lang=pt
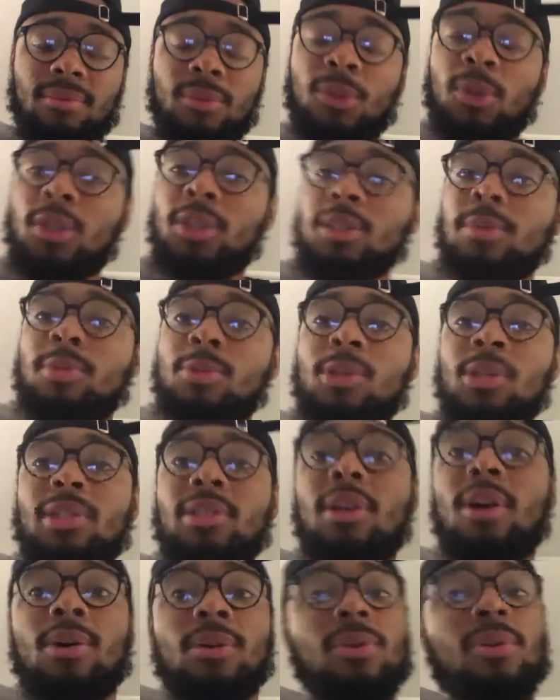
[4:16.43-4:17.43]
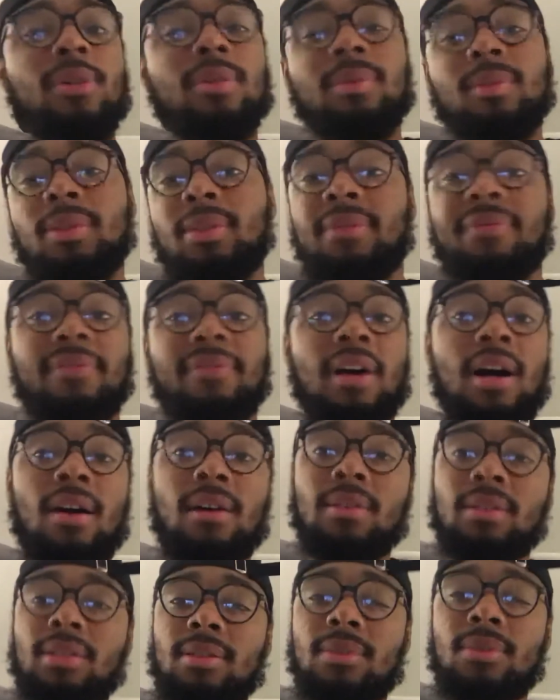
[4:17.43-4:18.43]
Não gosto de pessoas, oh, não gosto de pessoa
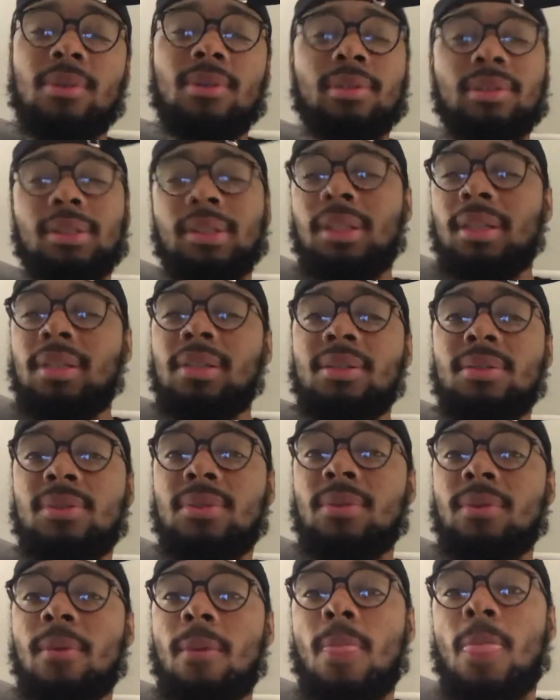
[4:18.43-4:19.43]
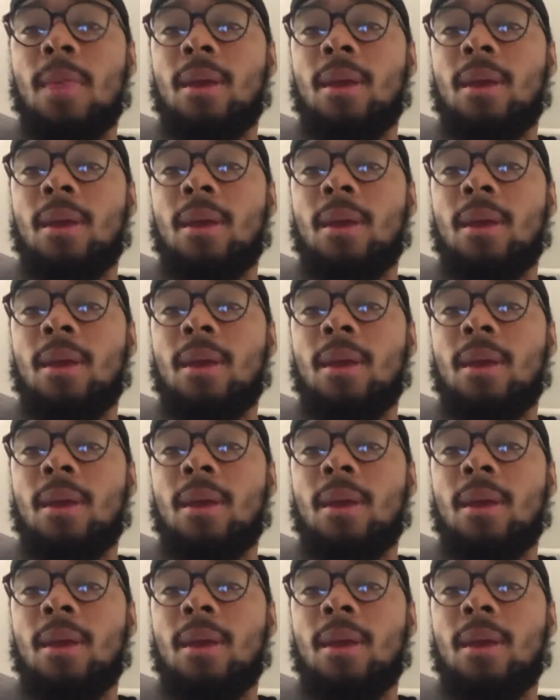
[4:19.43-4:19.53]
falsa, não gosto disso.